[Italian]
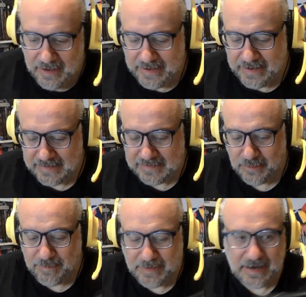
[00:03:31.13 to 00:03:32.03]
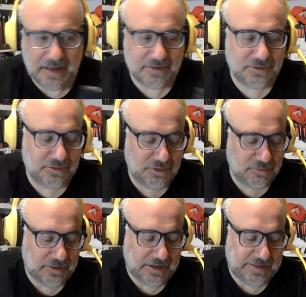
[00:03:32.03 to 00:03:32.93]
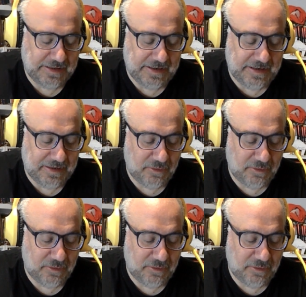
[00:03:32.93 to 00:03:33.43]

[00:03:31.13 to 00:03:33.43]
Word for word: e sto parlando di una delle